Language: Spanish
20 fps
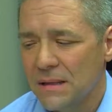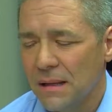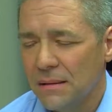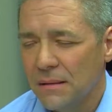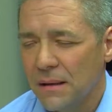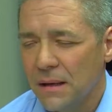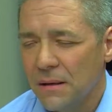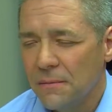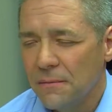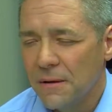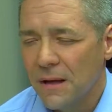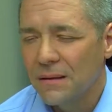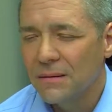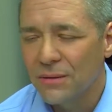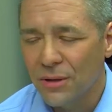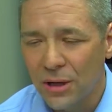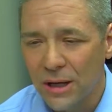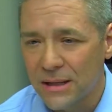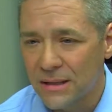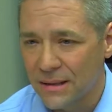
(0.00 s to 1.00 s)
Sentí bien
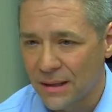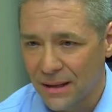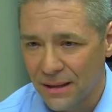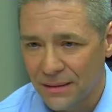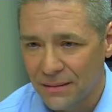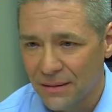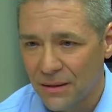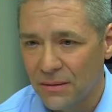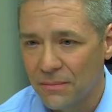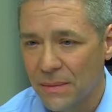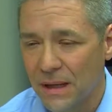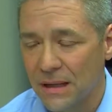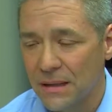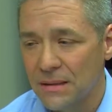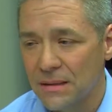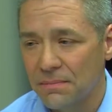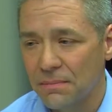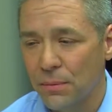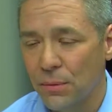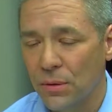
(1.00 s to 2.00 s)
triste, no
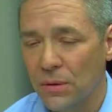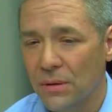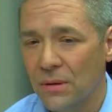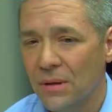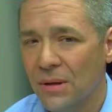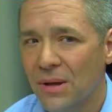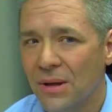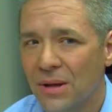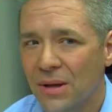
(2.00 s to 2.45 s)
más por,